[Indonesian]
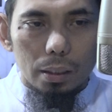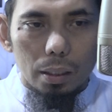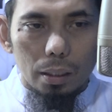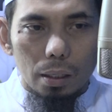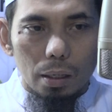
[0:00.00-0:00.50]

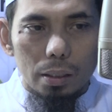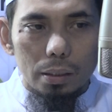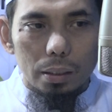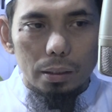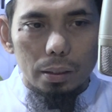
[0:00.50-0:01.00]

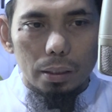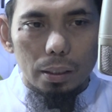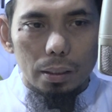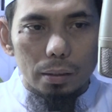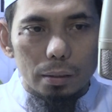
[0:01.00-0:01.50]
Akikah
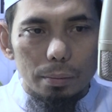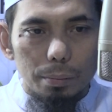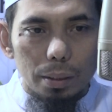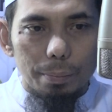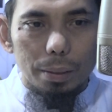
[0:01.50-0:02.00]
artinya
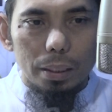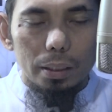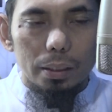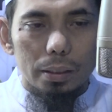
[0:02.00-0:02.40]
menyembelih